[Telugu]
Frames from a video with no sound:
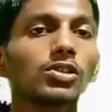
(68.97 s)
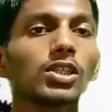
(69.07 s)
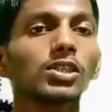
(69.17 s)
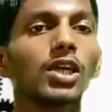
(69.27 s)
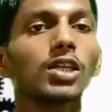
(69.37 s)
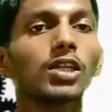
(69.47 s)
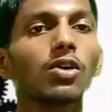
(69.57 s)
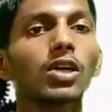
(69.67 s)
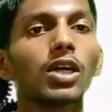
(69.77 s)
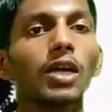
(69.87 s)
వచ్చేసి అదే
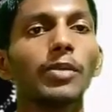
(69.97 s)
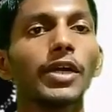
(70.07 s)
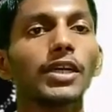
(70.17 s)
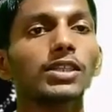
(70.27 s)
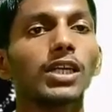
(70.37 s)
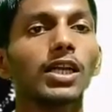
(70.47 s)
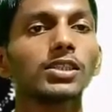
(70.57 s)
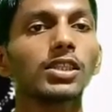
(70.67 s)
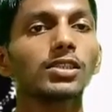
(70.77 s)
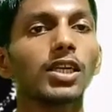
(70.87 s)
ఒక ఐపీ అడ్రస్ ఎలా
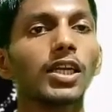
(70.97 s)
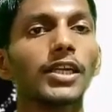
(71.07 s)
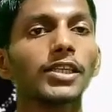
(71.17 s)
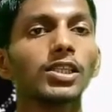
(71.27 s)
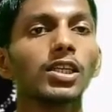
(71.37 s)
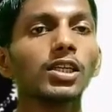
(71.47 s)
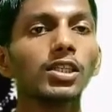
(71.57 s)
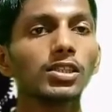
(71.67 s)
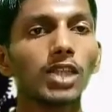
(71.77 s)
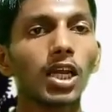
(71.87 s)
చేంజ్ చేయాలనేది
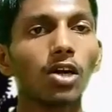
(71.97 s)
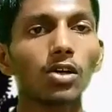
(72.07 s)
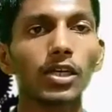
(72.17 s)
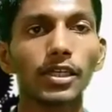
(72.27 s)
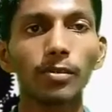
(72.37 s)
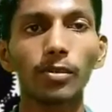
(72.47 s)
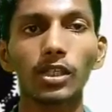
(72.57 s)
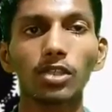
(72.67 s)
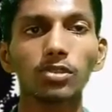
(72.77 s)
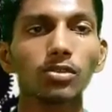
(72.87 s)
చాలా ఒక డీప్గా
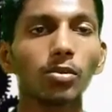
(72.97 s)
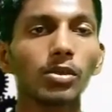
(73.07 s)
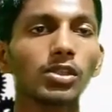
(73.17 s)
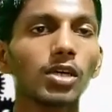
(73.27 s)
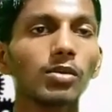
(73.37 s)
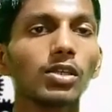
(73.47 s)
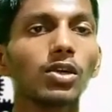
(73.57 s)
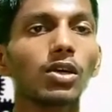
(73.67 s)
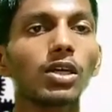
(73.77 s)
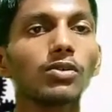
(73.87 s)
తెలుసుకోబోతున్నాం ఈ ఒక